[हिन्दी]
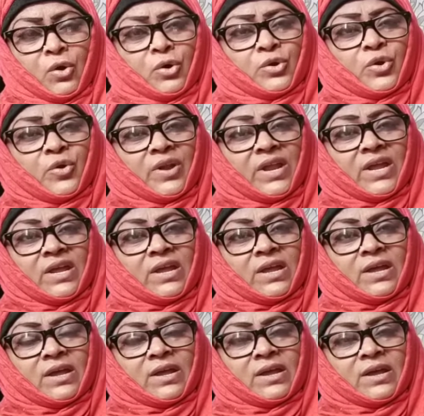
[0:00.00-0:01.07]
उन्होंने
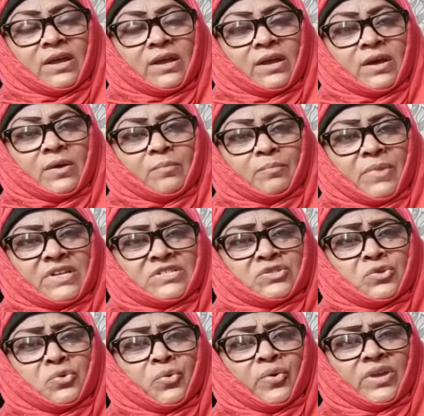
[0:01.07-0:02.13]

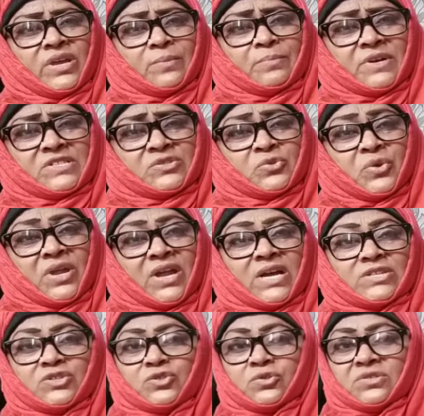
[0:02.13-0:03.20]
मजदूरों की मजदूरी
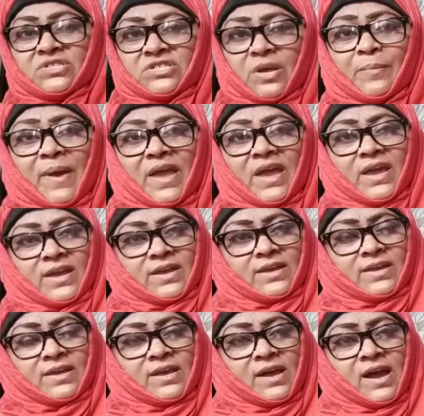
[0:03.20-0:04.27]
का जो समय है
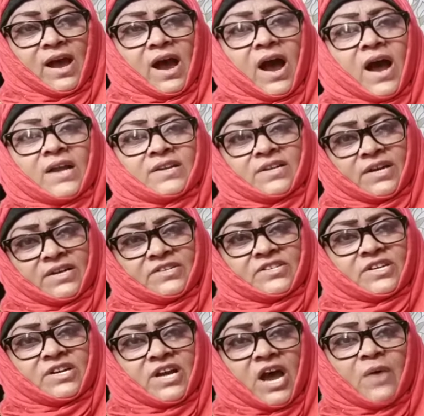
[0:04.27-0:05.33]
आठ घंटे
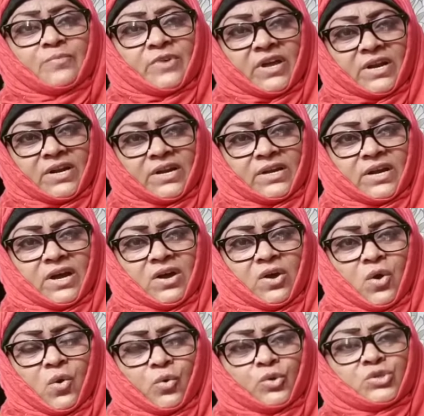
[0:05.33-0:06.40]
काम करने का
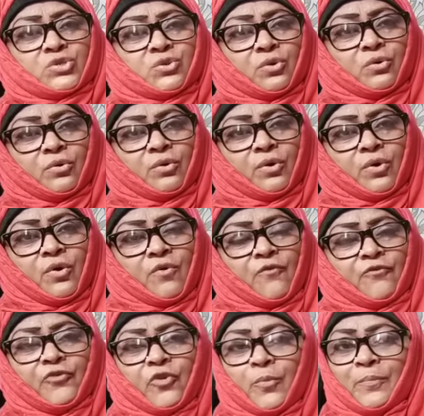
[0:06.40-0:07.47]
उसको
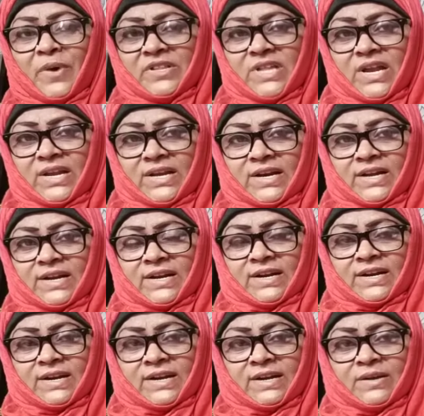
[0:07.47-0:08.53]
वो बदल कर
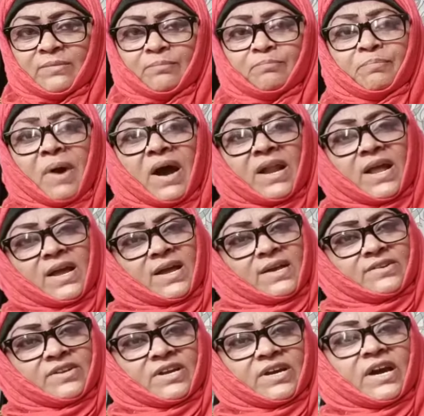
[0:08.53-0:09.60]
बारह
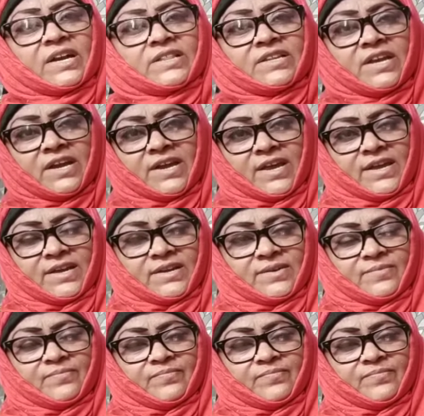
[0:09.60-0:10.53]
घंटे कर दिए गए हैं